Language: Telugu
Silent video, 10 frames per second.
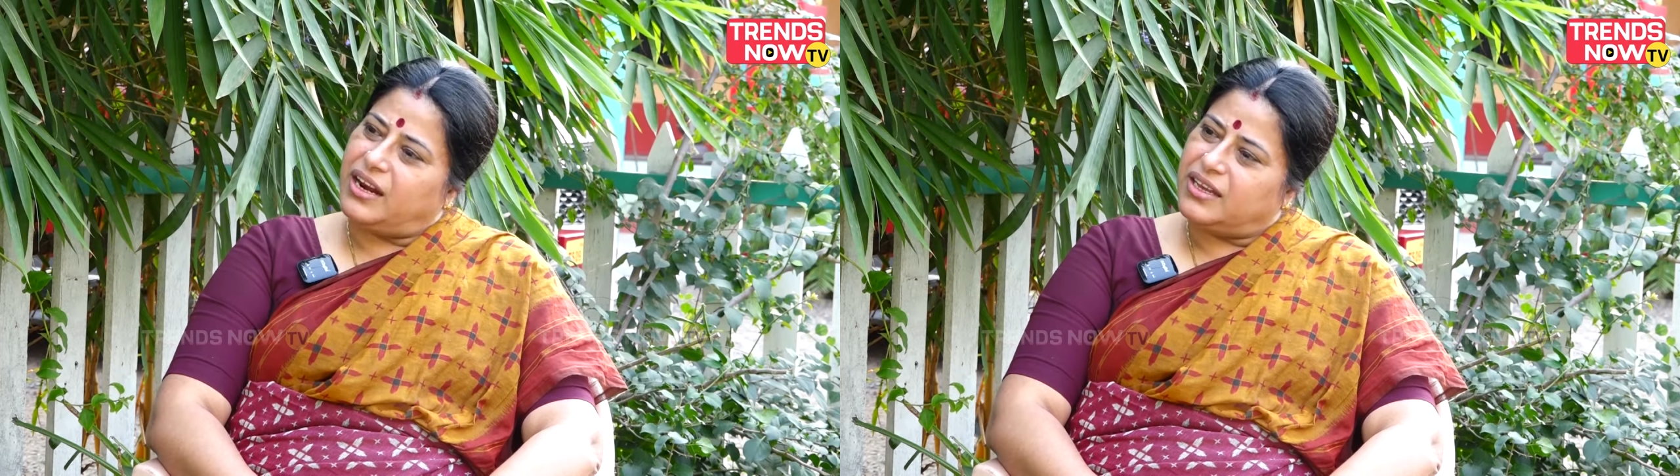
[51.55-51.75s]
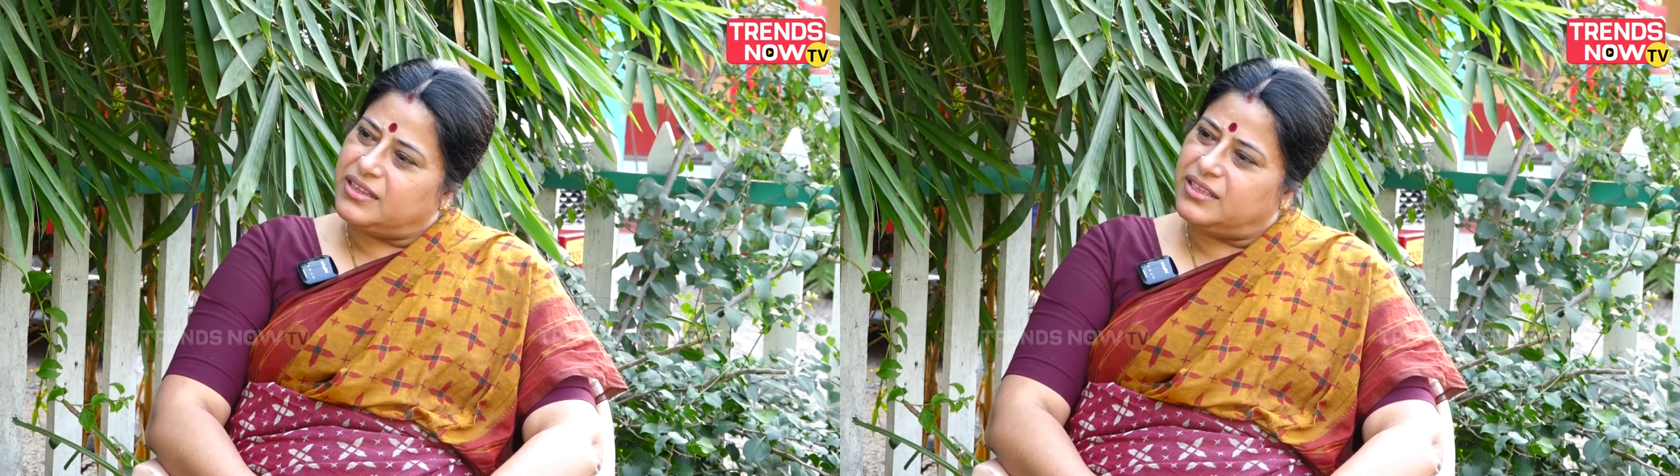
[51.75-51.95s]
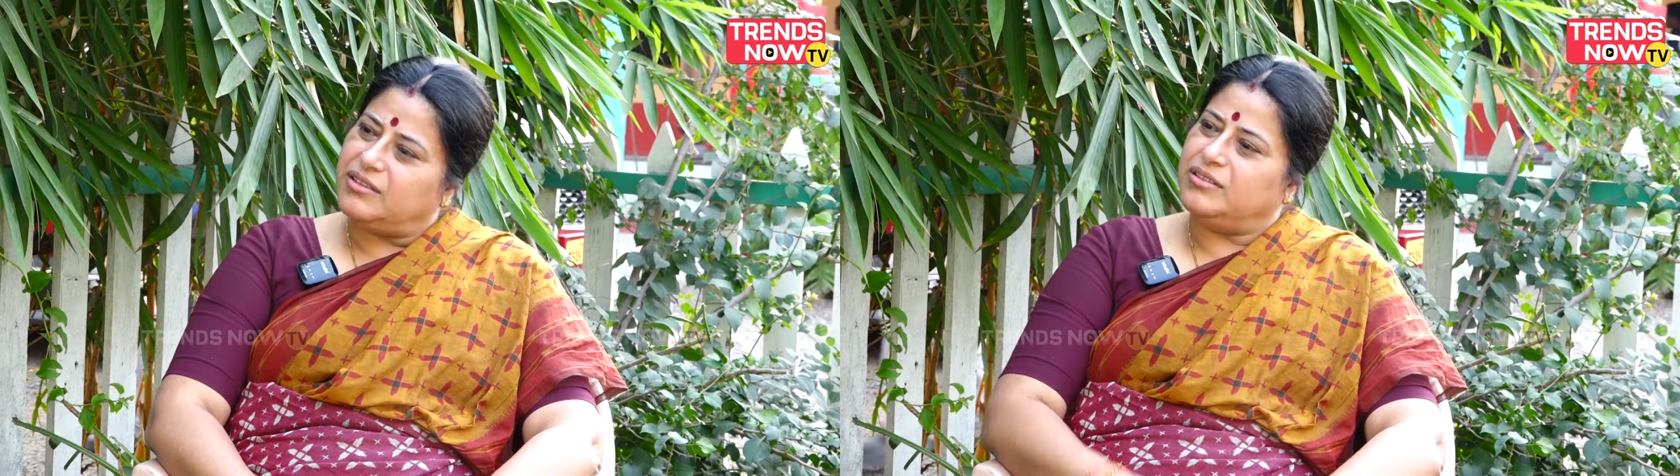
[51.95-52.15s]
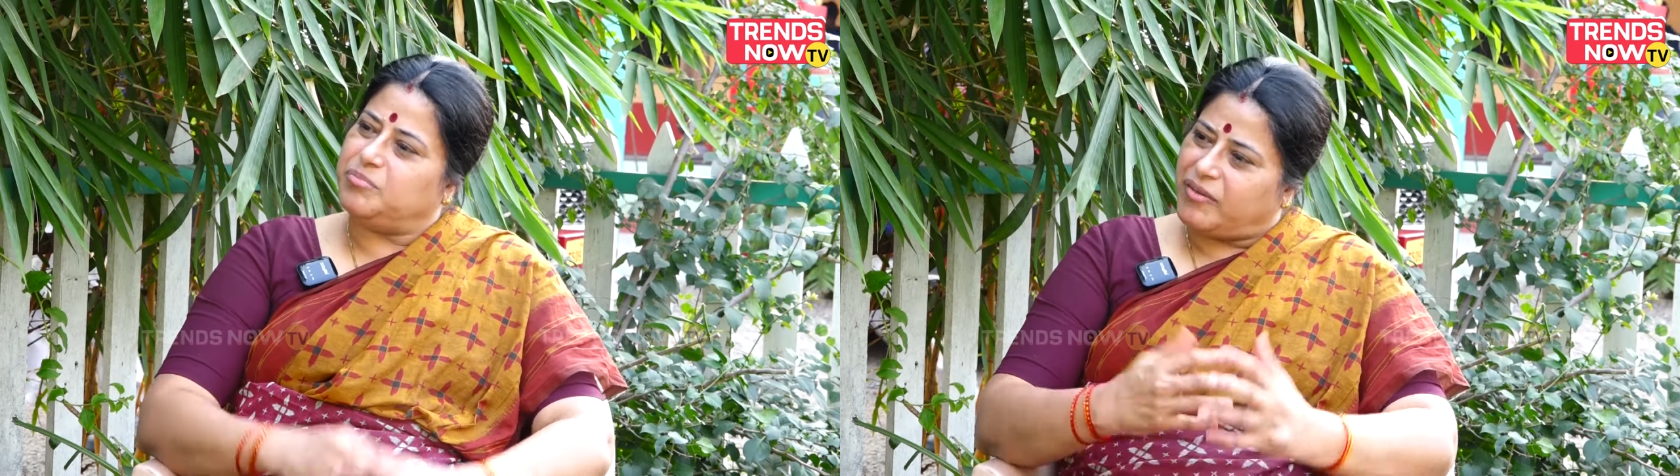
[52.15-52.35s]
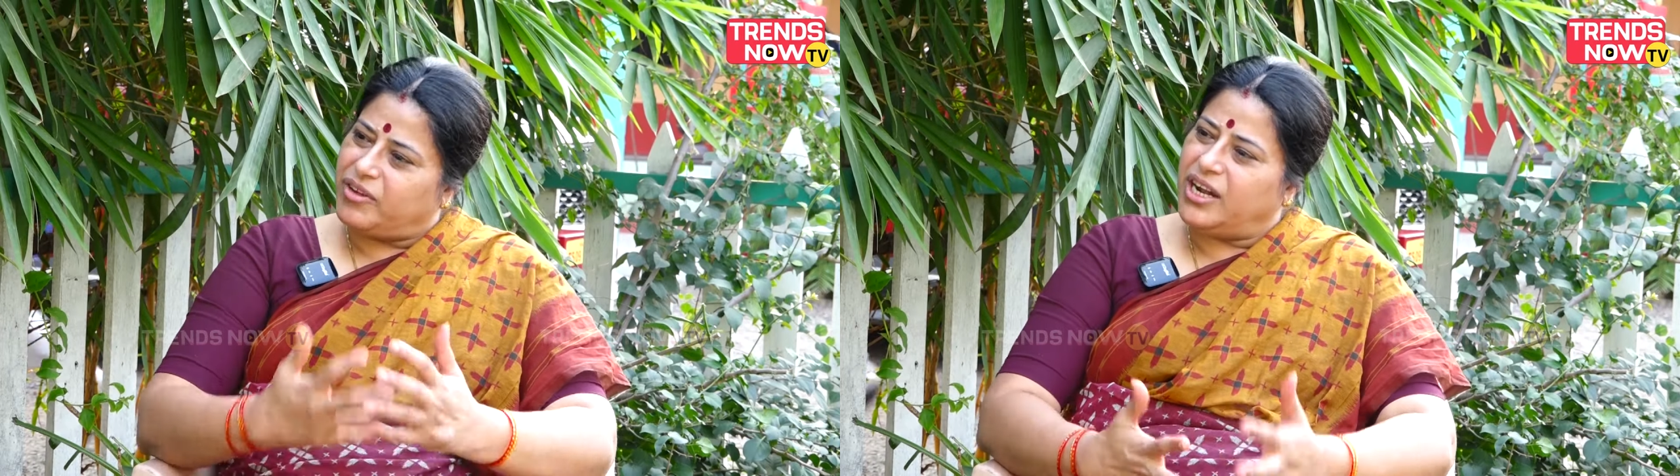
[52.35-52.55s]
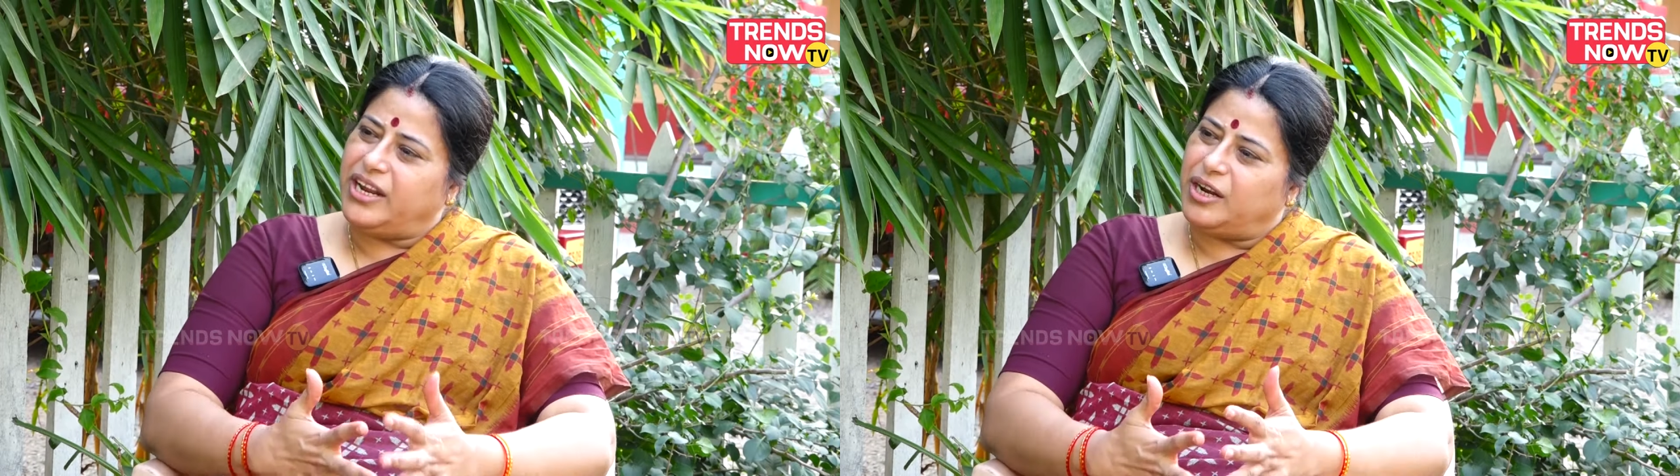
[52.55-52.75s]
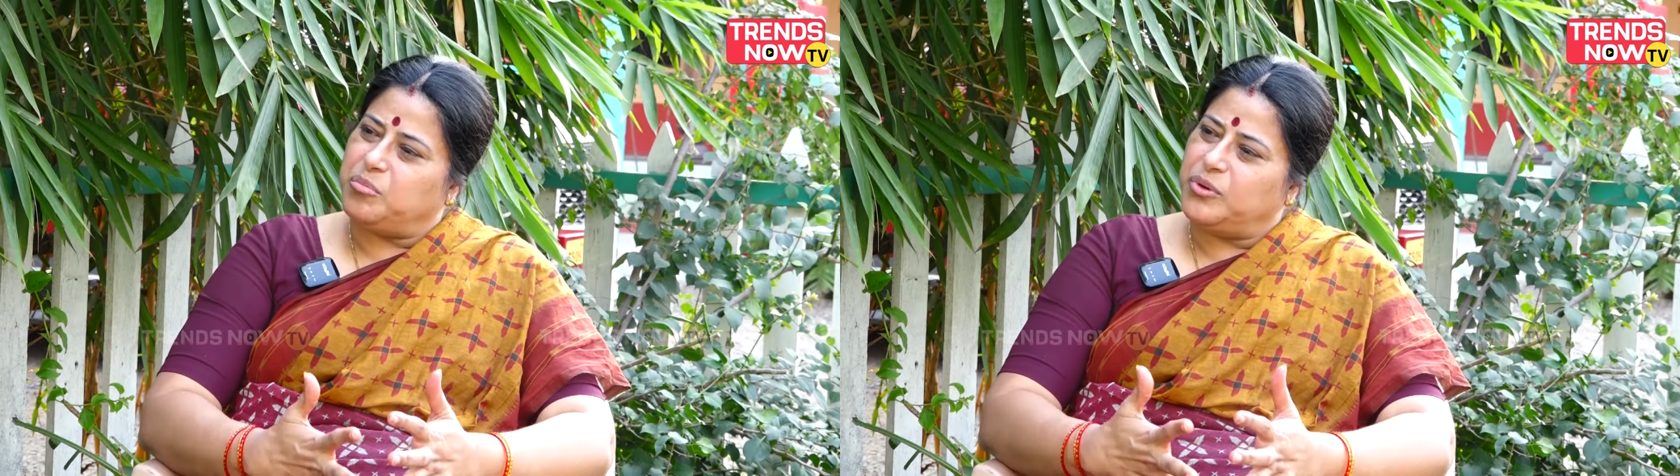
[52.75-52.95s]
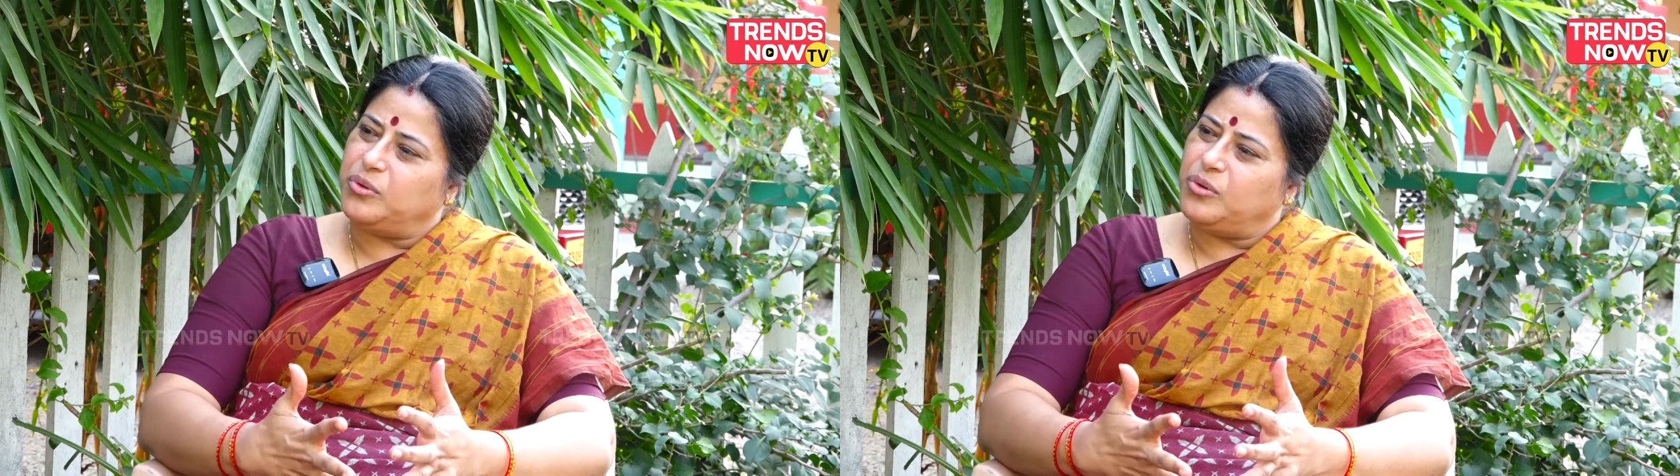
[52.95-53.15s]
అరగత పవర్
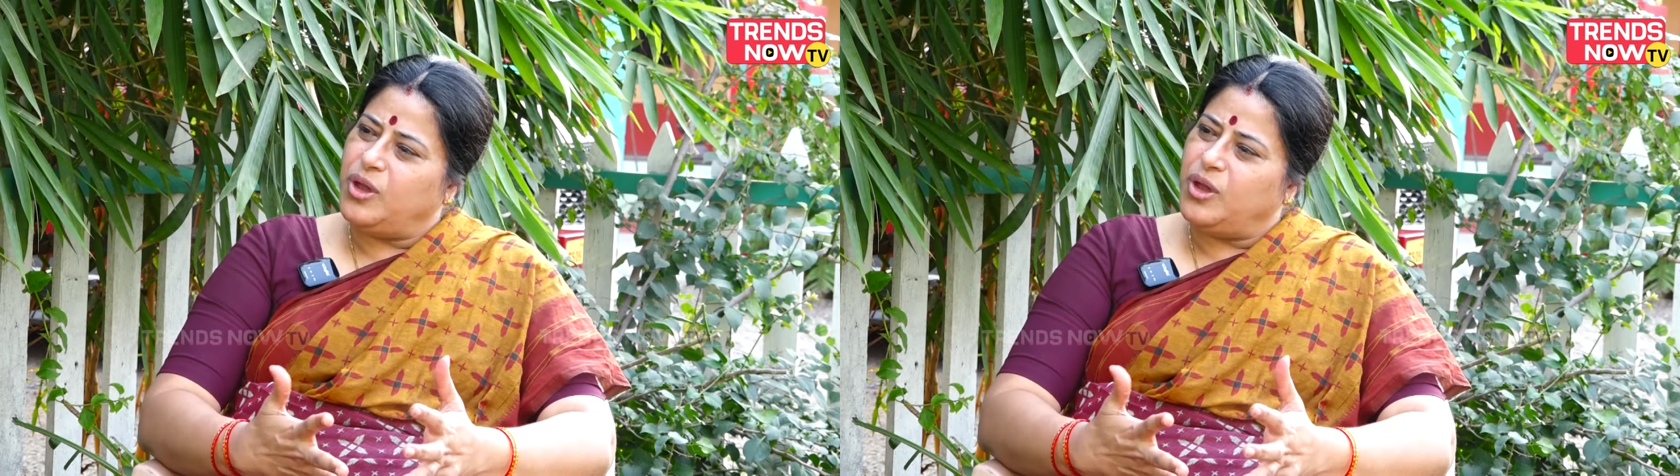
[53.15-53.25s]
లేనప్పుడు